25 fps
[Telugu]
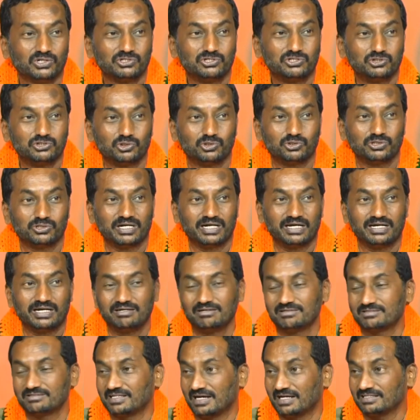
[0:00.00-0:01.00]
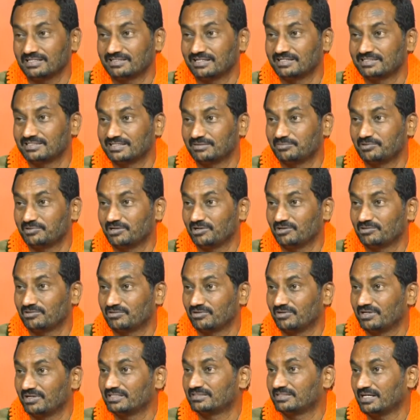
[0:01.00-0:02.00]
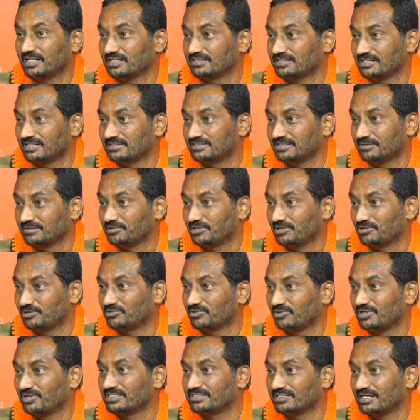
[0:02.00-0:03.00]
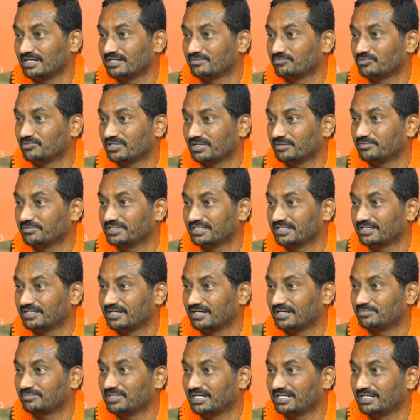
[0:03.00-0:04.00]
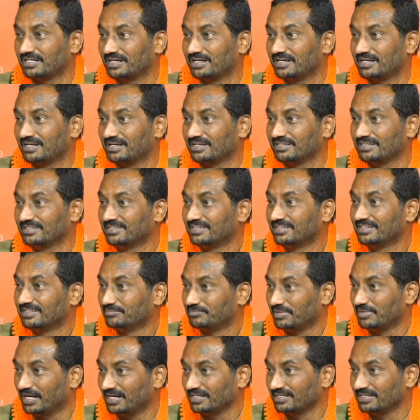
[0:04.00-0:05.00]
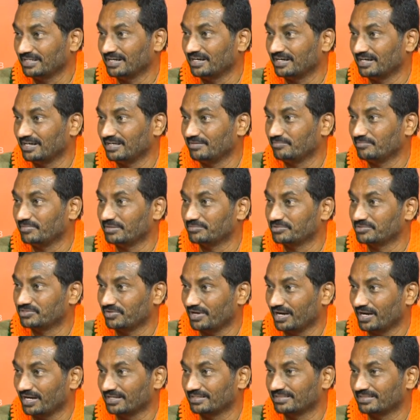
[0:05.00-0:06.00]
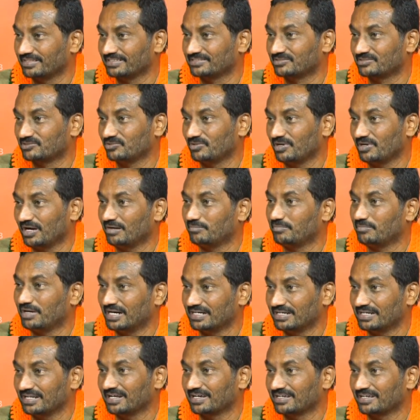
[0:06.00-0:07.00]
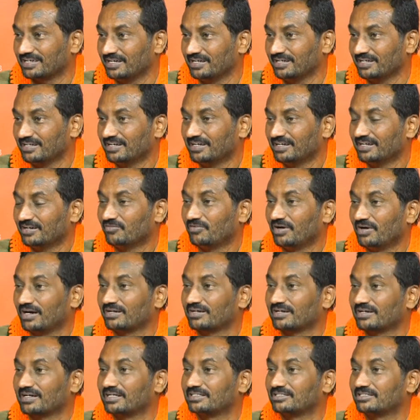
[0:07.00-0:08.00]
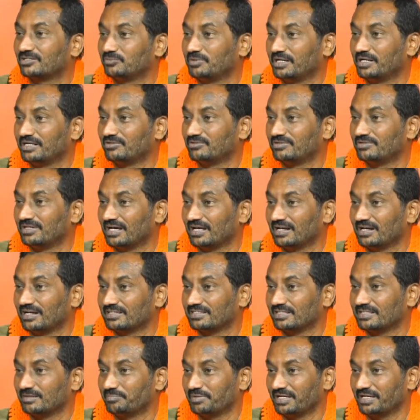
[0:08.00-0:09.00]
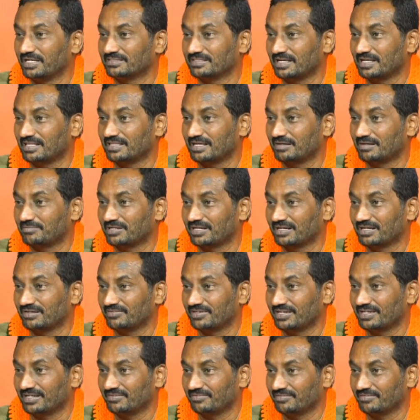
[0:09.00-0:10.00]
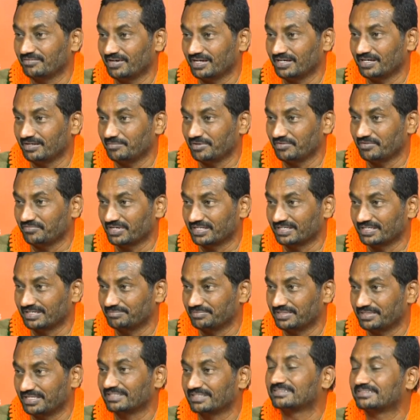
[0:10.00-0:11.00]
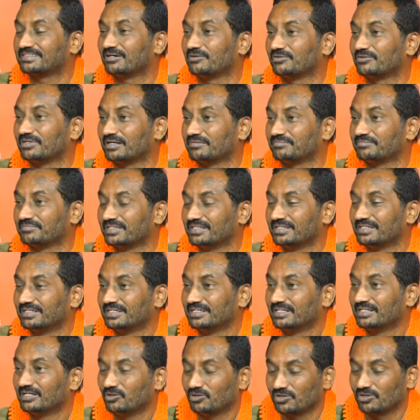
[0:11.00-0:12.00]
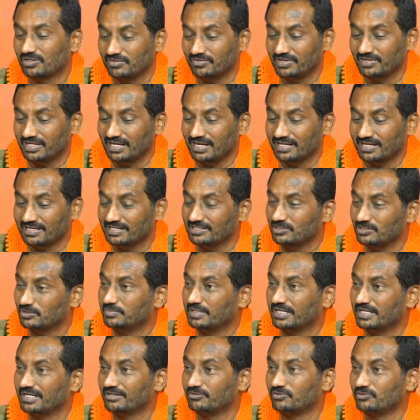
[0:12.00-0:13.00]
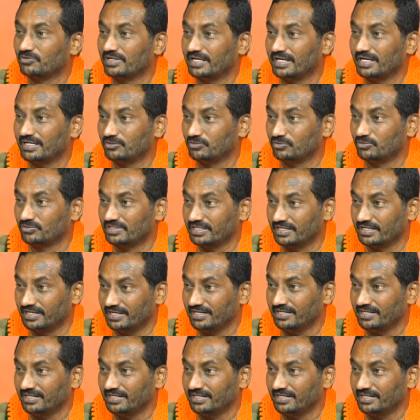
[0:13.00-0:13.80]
జూన్ నిండు శాసనసభలో తొలి శాసనసభలో తొలిసారి ముఖ్యమంత్రి గారు మాట్లాడిన మాటలని మేము స్వాగతిస్తూ ఆ మాటలకి వారు కట్టుబడి ఉండాలని చెప్పి ఈ సందర్భంగా వారిని వారిని మేము విజ్ఞప్తి చేస్తా ఉన్నాం ఒకవేళ కట్టుబడి ఉండేది ఉంటే